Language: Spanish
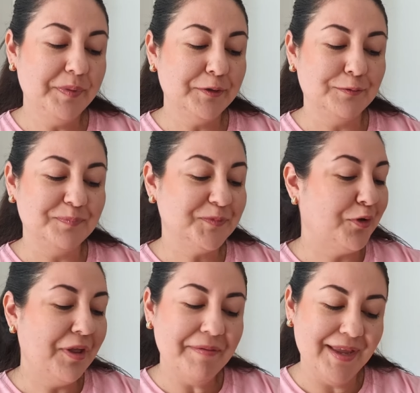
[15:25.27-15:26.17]
Pero
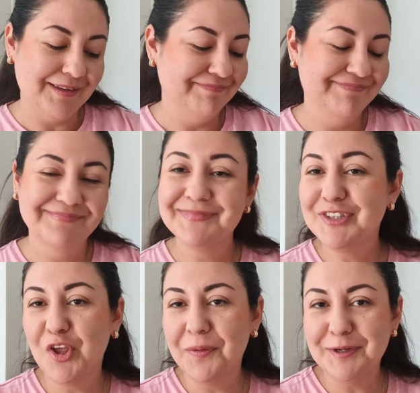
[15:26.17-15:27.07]
todavía,
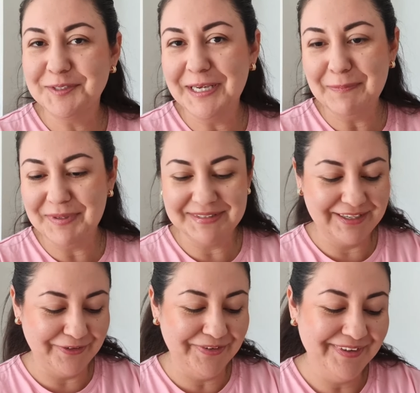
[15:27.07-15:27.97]
todavía no se le ha
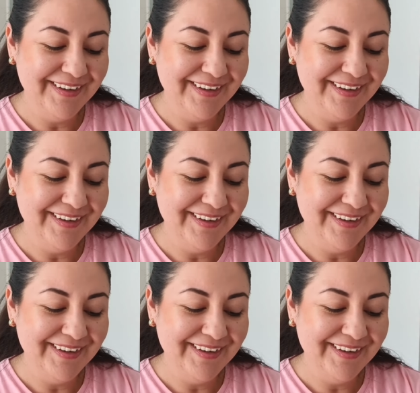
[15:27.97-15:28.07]
pasado.